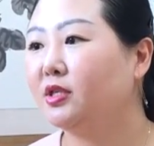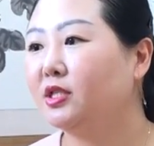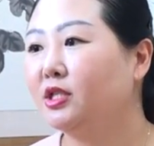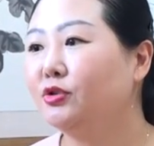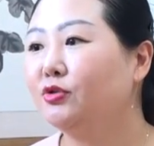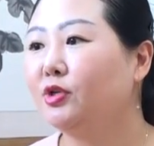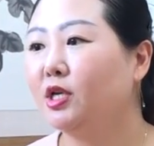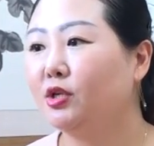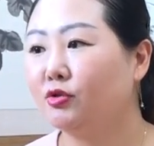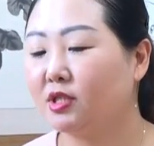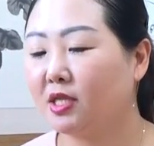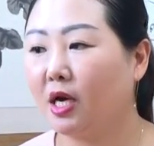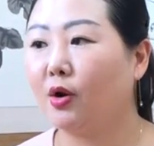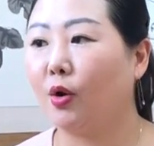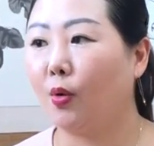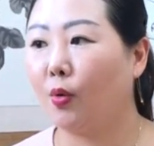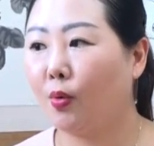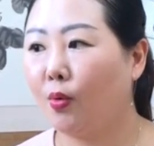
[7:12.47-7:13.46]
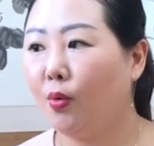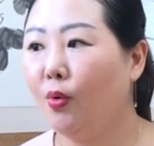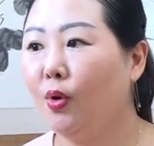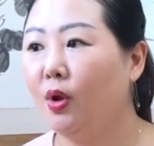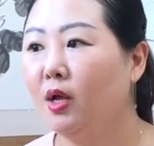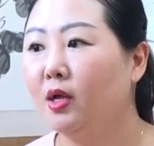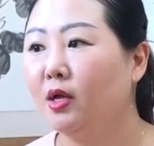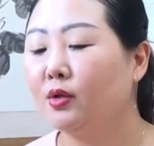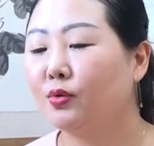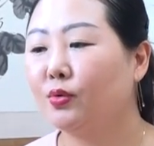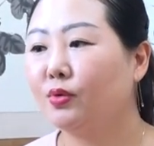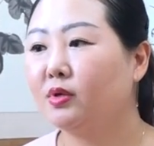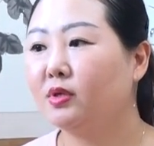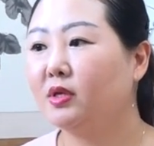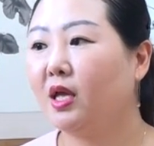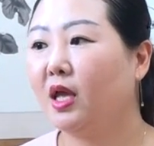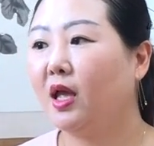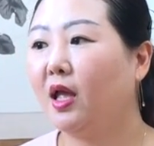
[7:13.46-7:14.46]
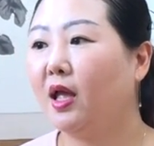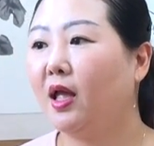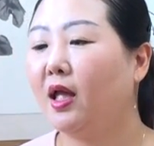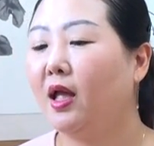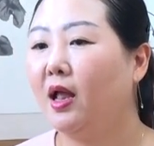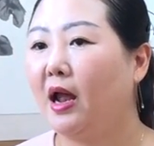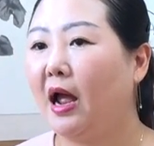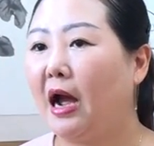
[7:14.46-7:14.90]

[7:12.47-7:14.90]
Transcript: 시중에도 잘 없고 또 그게